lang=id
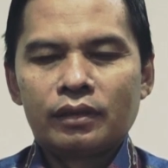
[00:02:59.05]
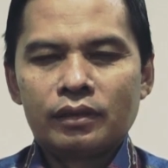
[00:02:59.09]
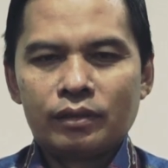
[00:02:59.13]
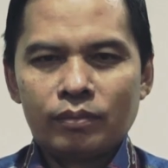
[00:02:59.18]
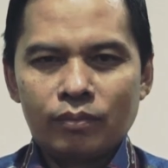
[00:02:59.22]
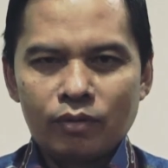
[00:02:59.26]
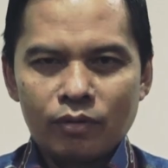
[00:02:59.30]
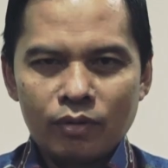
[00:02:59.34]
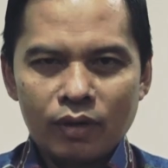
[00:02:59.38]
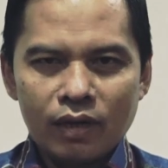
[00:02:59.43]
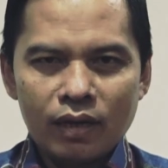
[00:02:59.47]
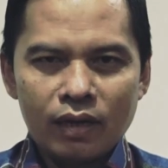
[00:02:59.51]

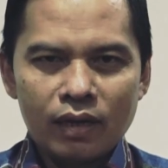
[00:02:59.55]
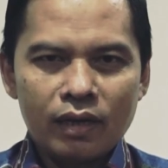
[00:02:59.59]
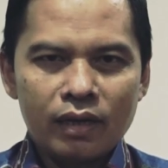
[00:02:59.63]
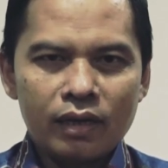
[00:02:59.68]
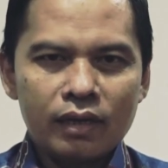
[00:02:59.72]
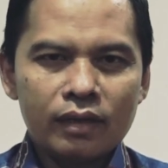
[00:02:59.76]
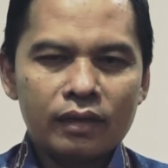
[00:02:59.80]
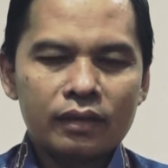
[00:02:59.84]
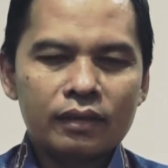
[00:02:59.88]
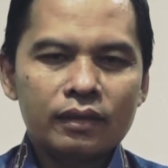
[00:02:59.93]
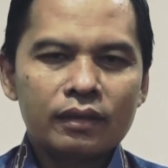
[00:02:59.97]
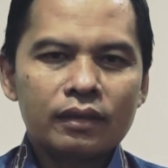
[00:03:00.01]

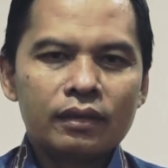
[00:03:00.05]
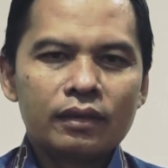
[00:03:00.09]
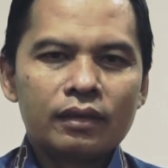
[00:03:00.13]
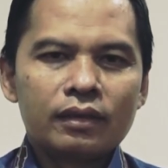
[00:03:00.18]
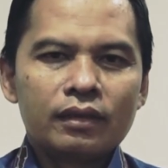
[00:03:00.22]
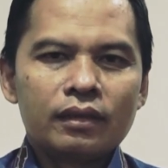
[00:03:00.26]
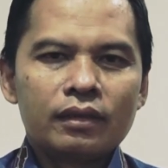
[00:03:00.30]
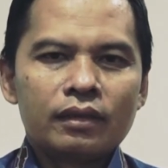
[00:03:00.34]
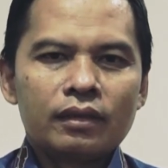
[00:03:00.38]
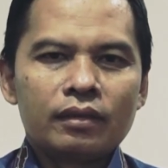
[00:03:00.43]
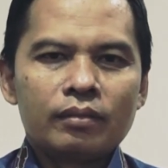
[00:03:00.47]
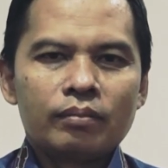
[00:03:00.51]
Semoga
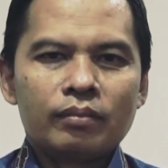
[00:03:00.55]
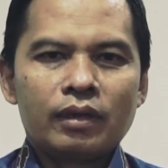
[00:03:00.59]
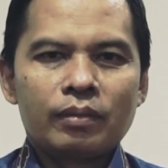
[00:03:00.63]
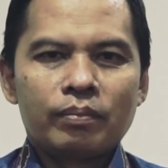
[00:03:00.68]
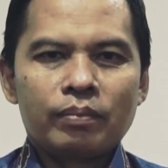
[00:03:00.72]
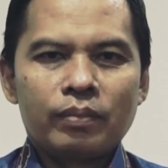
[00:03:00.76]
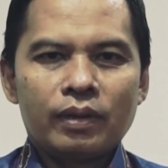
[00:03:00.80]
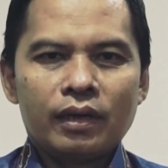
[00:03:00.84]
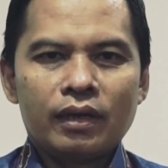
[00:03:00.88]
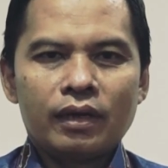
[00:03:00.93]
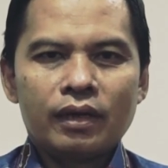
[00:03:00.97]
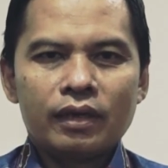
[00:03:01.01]

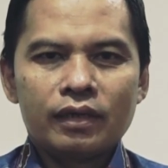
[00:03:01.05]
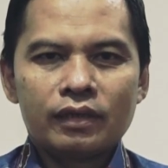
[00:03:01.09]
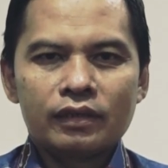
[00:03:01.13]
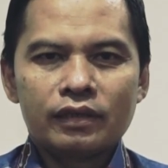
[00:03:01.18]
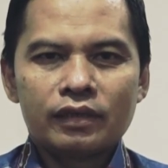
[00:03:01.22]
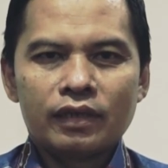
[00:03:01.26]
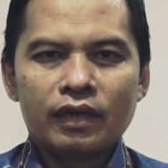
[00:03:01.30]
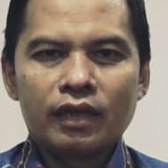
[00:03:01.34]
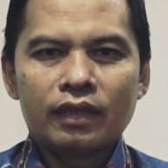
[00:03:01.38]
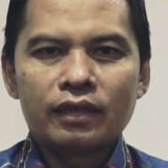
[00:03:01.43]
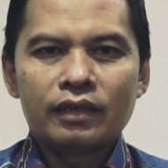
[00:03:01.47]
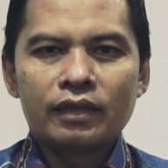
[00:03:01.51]
Bapak
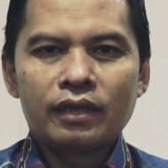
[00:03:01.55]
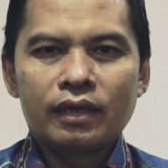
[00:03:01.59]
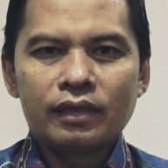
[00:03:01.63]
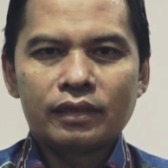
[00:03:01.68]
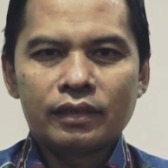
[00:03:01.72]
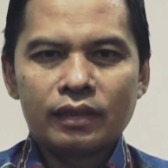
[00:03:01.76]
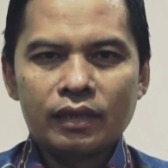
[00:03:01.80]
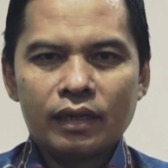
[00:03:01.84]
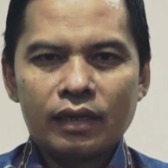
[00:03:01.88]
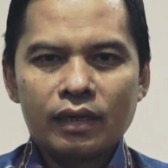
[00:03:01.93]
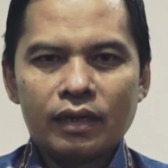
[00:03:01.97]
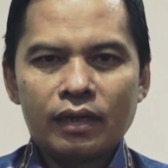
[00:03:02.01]

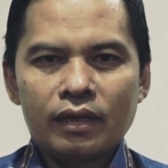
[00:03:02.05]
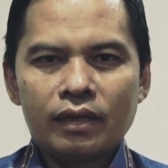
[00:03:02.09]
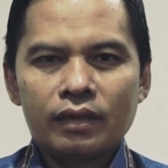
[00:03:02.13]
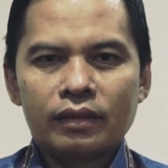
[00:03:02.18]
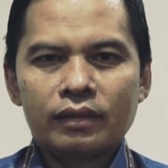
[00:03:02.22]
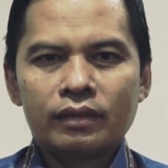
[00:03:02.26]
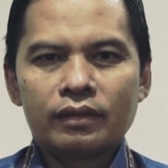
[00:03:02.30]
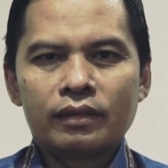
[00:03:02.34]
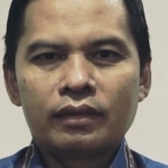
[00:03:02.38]
senantiasa